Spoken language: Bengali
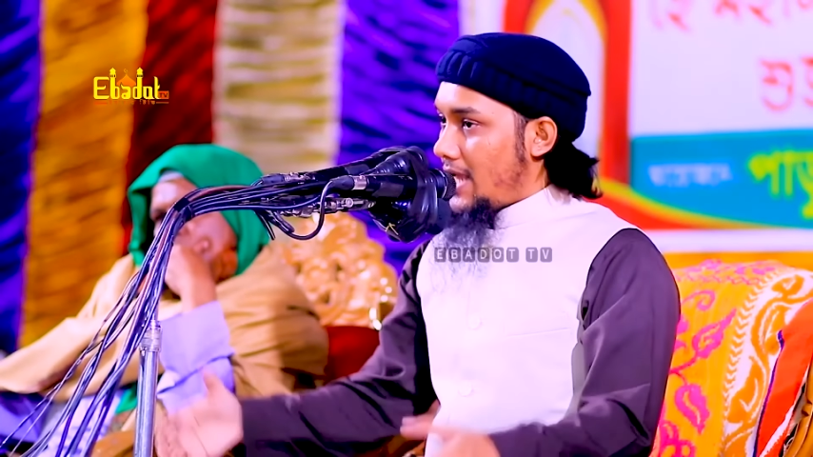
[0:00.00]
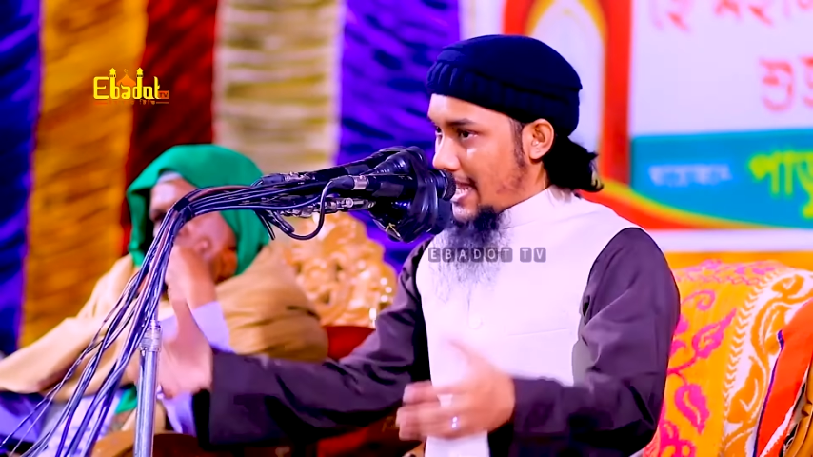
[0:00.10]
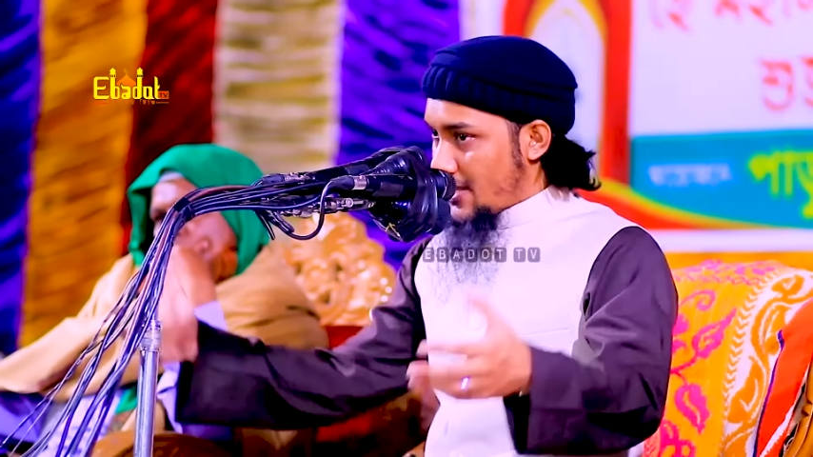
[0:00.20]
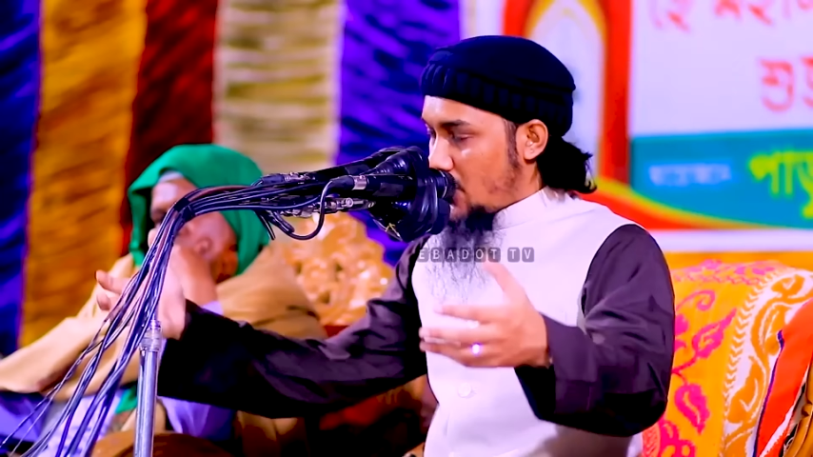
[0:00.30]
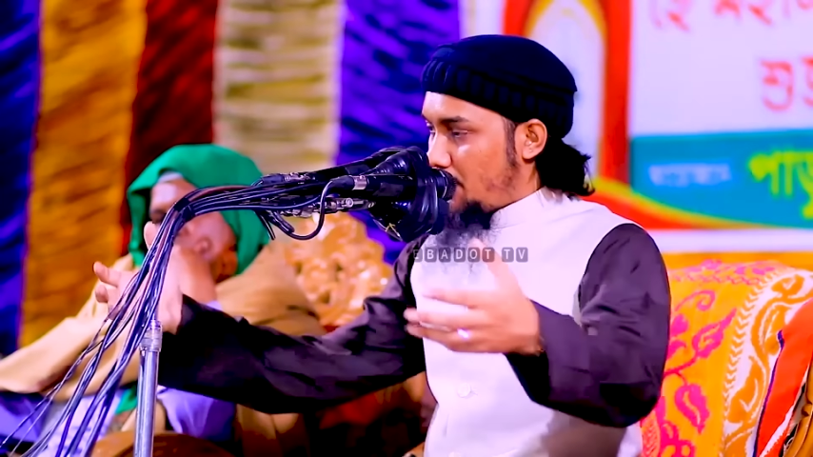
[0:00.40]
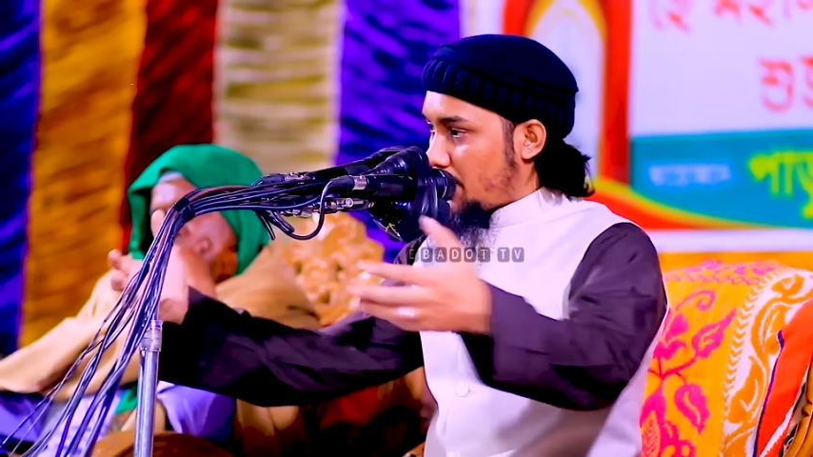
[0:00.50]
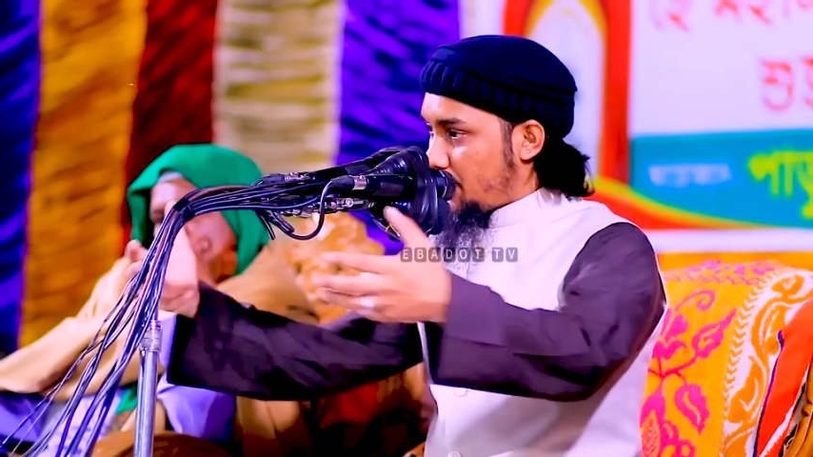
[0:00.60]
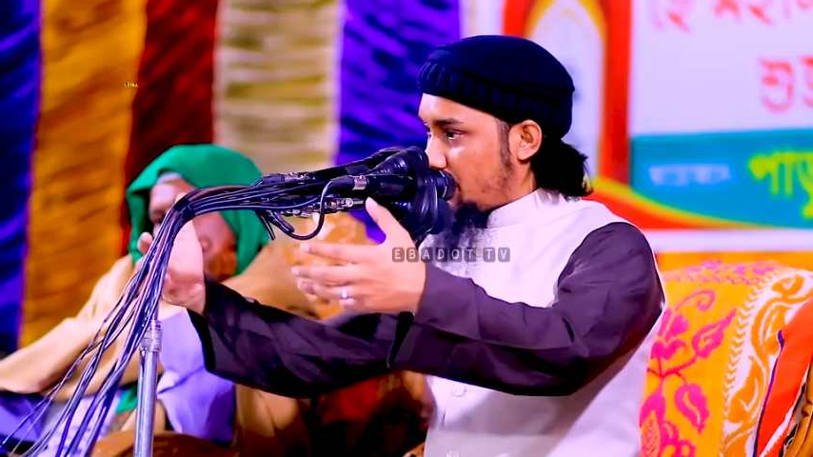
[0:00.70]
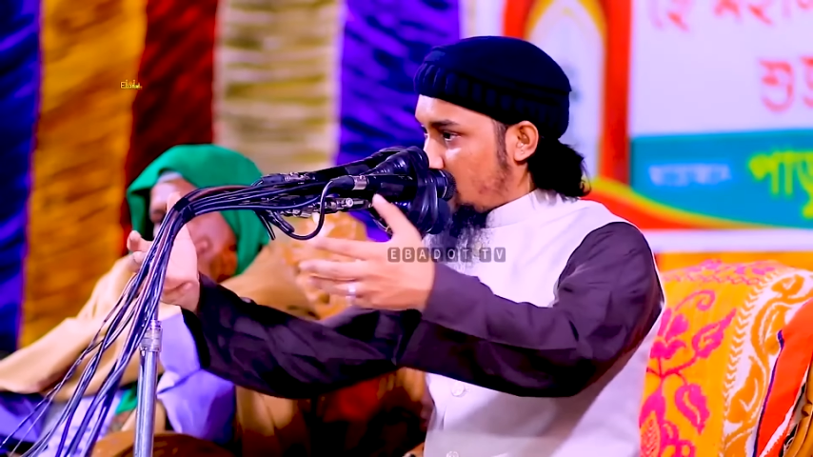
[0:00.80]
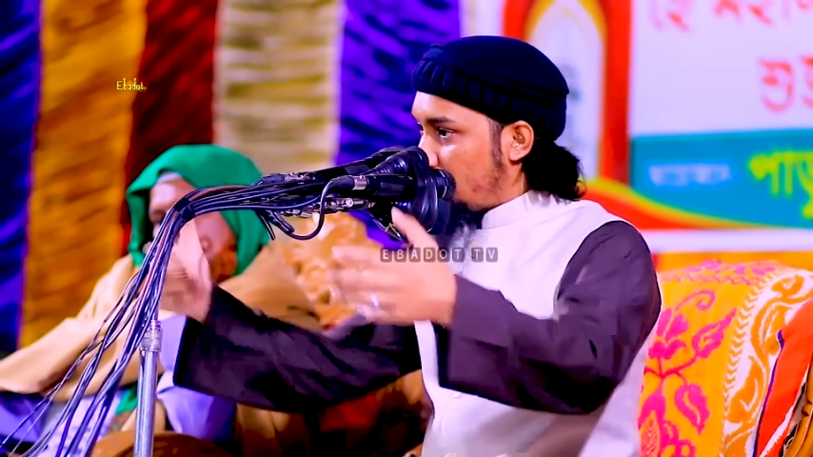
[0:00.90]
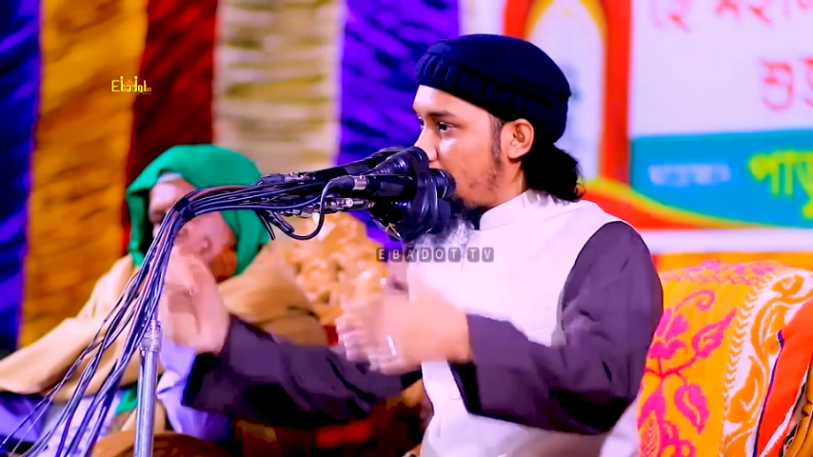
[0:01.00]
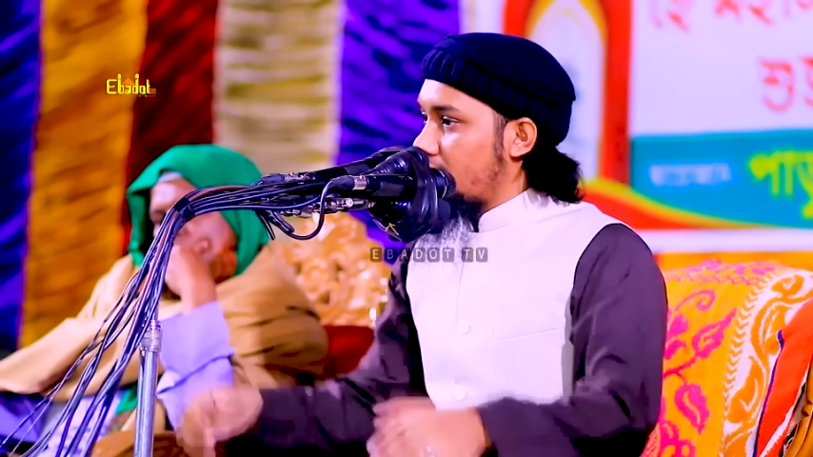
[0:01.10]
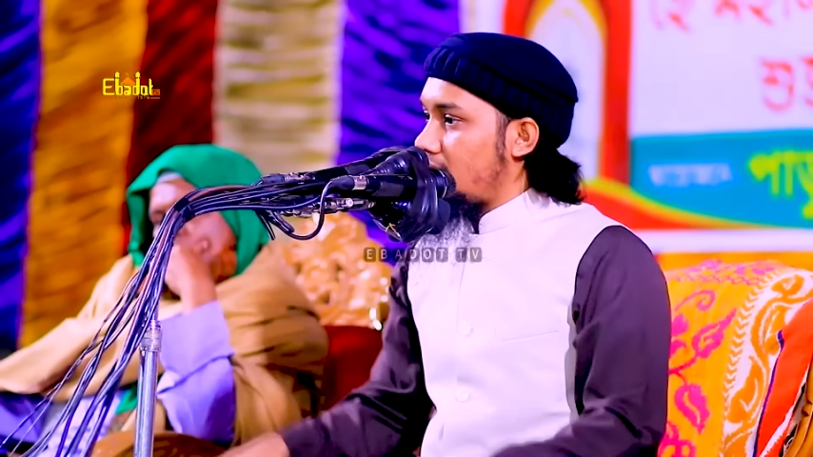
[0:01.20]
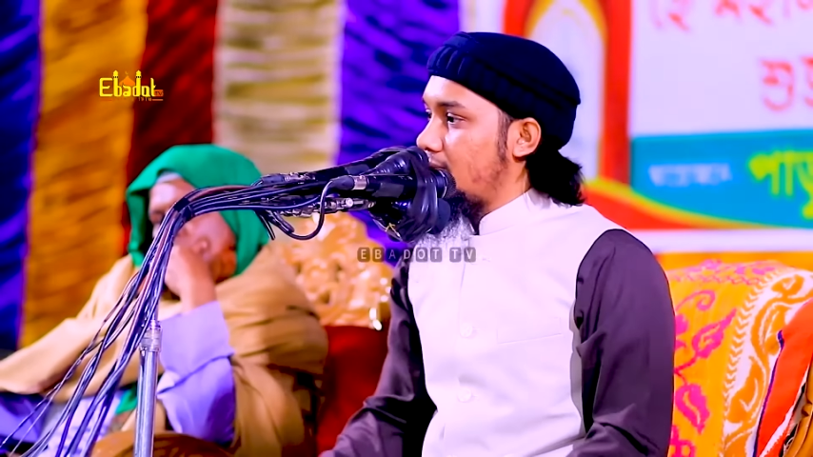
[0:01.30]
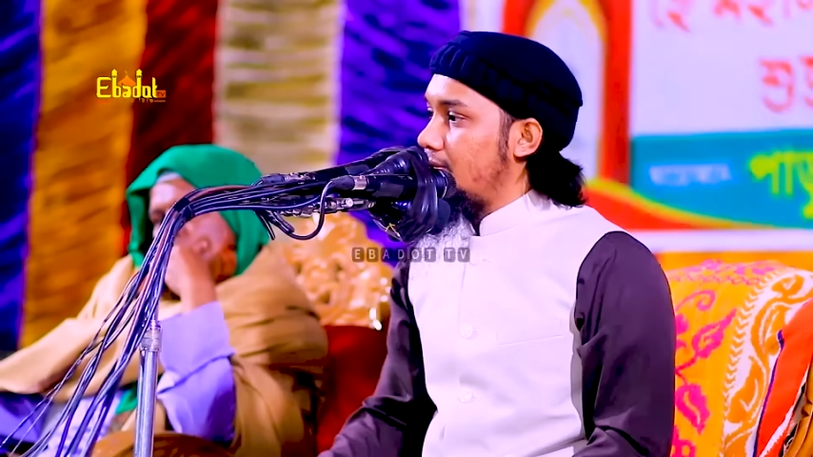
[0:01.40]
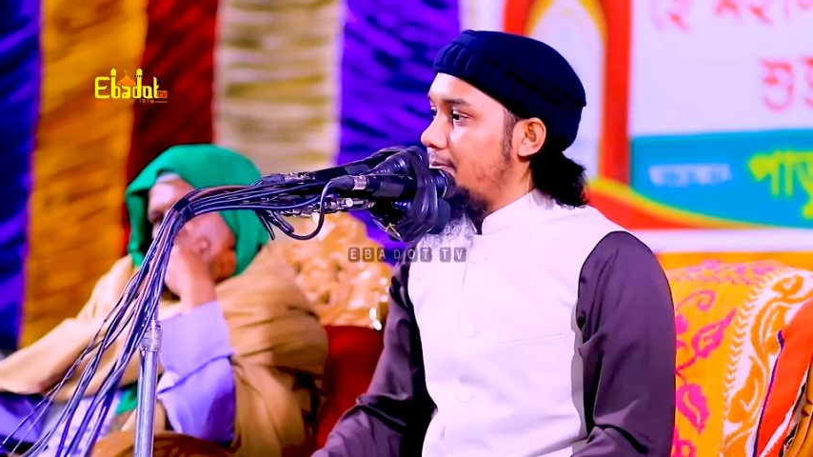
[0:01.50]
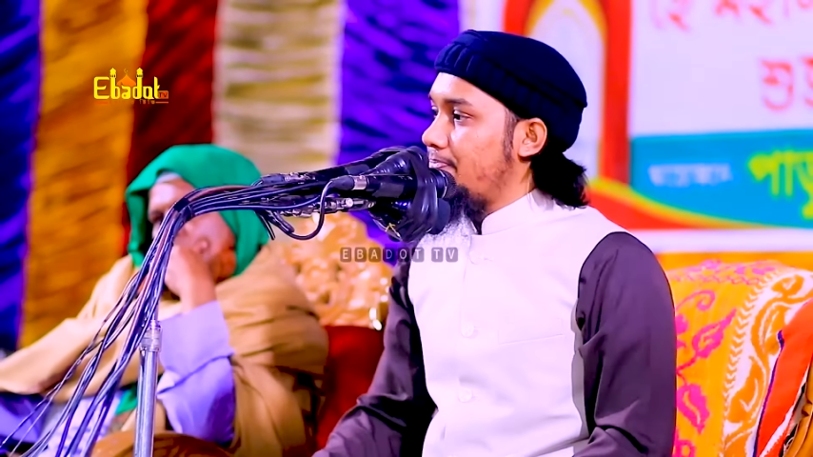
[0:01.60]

একে অপরের প্রতি মহব্বত রাখো